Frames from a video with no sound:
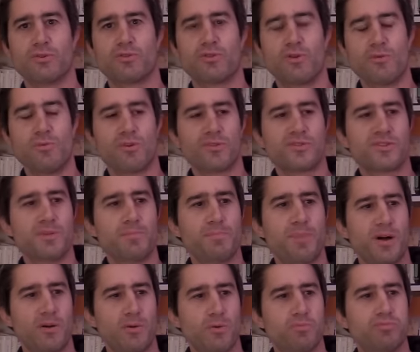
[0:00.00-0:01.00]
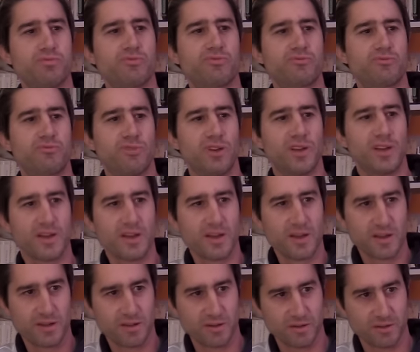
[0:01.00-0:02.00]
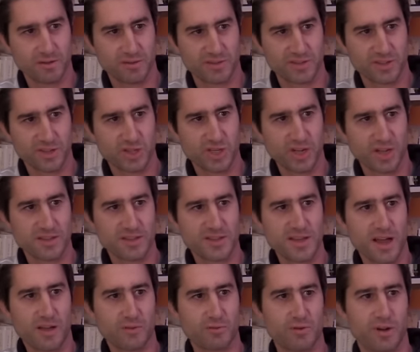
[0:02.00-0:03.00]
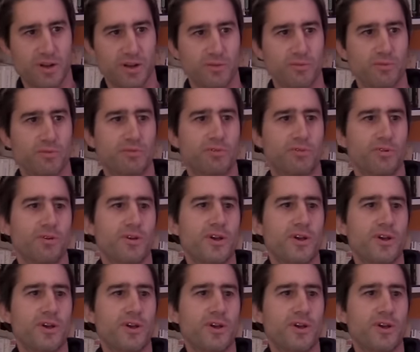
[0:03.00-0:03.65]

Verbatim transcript: commencer par bousculer euh, ces chiens de garde-là. Donc,